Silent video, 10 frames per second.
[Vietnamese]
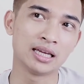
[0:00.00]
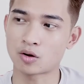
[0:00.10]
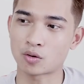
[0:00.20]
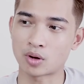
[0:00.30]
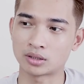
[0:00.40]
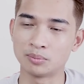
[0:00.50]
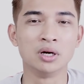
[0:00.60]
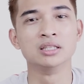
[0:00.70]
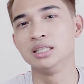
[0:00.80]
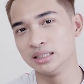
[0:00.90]
còn khoảng tầm
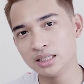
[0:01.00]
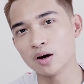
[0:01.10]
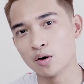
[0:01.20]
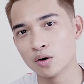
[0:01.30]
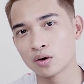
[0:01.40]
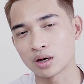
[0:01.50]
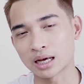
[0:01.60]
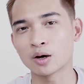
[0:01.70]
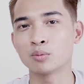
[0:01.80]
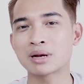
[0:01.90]
19 triệu
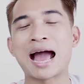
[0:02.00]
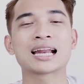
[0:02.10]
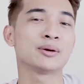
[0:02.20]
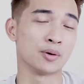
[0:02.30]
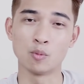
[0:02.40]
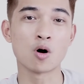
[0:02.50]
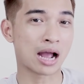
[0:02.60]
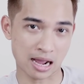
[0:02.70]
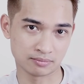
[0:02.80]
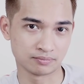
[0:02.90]
lại không đáng để mà mua cả